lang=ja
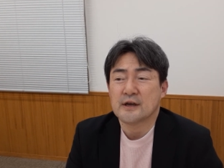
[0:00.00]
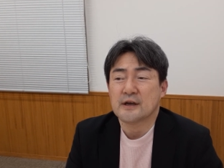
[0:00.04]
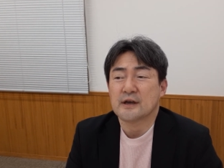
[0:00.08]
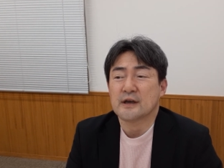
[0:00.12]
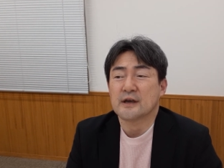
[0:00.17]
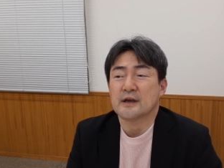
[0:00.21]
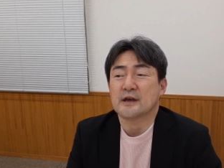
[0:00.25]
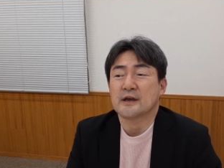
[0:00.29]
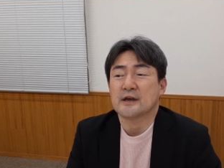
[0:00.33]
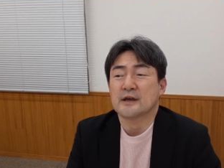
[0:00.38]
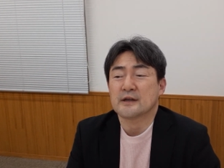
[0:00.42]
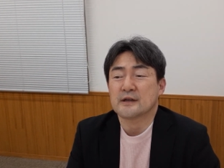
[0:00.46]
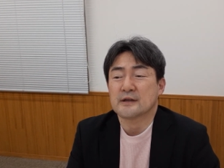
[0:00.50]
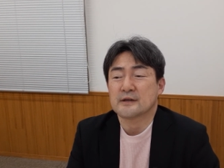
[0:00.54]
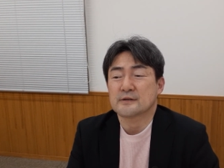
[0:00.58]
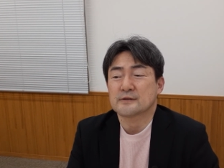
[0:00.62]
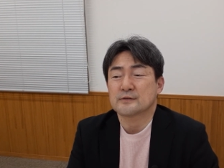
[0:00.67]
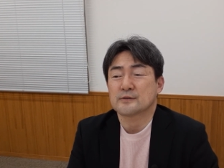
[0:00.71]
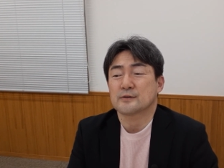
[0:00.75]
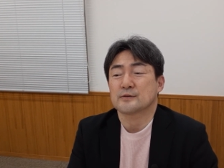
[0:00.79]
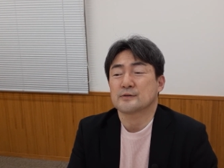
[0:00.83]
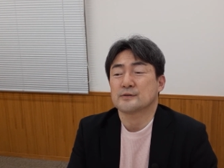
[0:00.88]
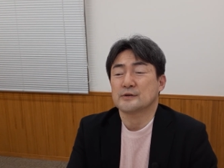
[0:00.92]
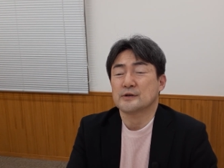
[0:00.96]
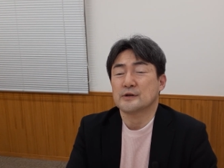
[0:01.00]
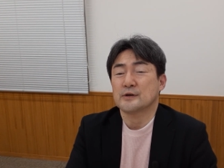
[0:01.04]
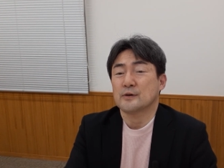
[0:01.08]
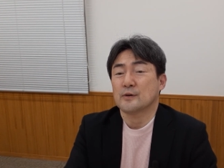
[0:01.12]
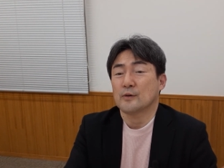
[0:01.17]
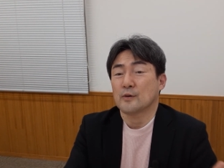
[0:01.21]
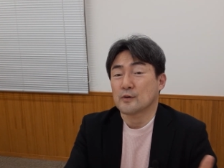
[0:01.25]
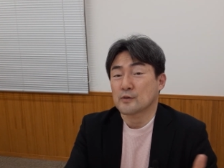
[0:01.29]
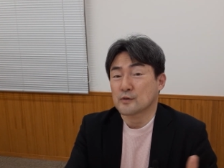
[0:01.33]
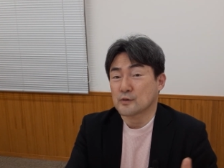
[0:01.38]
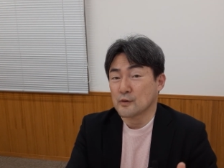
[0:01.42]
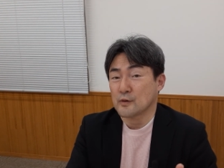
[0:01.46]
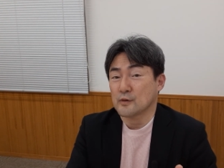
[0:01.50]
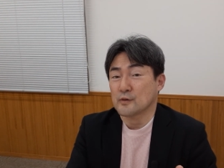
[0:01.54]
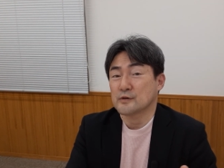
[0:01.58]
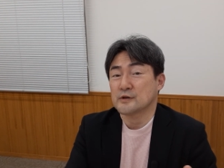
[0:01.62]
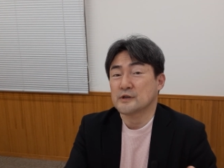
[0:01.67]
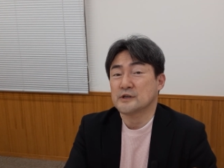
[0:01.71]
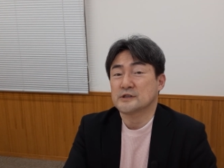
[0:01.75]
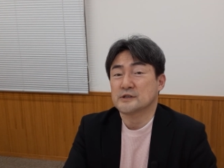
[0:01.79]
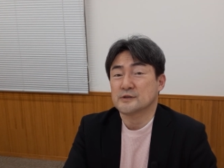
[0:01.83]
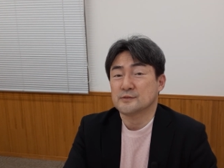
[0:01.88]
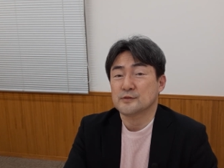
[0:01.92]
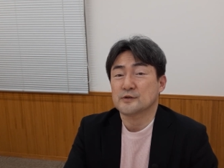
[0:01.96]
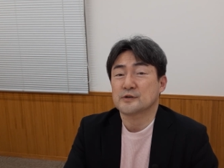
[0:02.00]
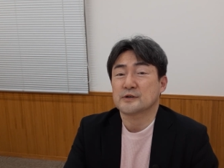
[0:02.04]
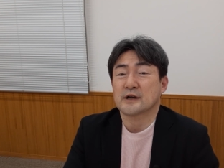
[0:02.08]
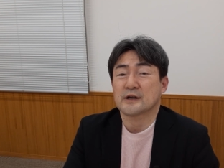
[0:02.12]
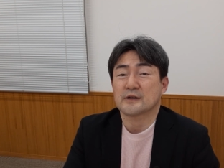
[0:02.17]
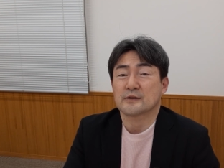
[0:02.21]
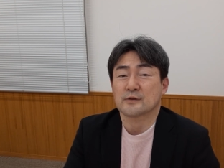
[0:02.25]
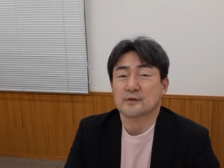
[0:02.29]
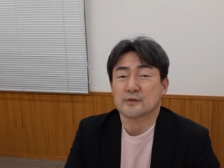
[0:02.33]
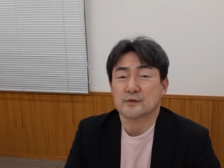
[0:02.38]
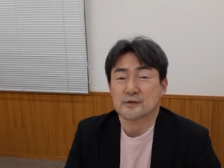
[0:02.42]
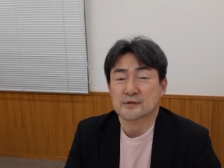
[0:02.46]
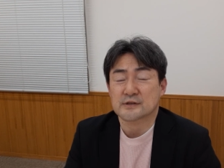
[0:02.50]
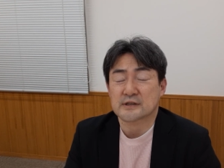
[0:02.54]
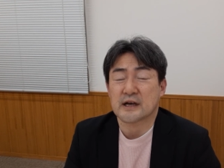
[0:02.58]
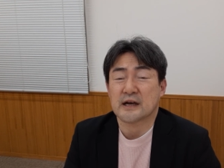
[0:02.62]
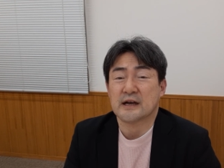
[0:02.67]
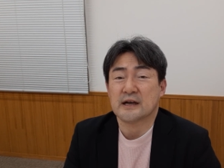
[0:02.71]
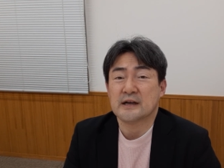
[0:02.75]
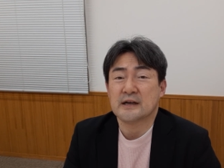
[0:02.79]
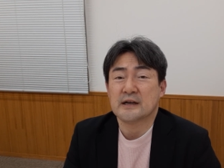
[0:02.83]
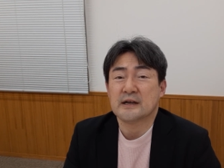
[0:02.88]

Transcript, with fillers: えー、特に音リズム感の良さ